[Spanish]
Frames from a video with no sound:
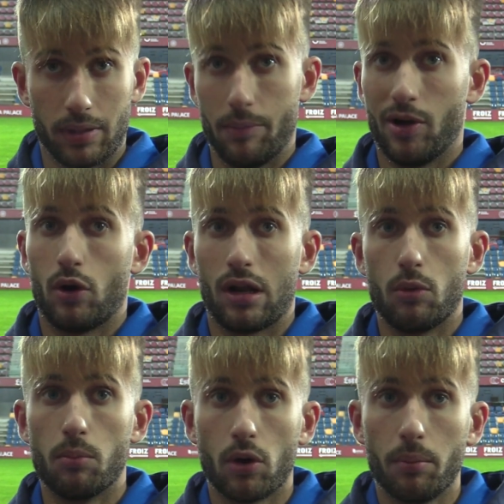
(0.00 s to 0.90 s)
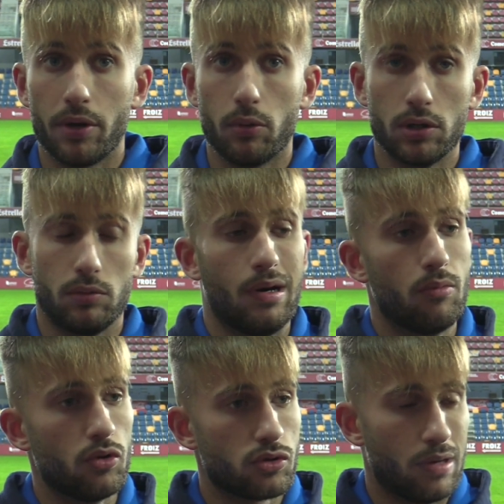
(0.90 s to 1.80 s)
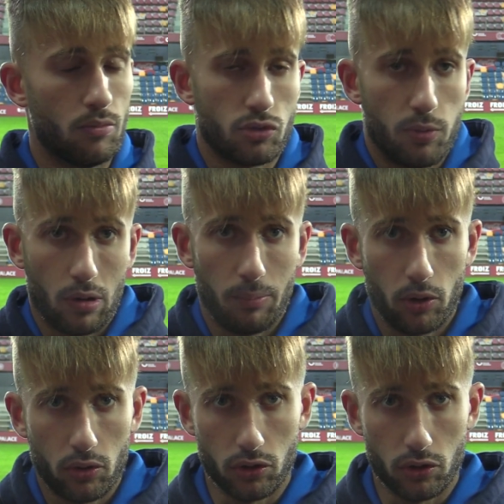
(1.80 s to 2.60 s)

que, mejorarla un poco, pero bueno, vamos, vamos poco a poco.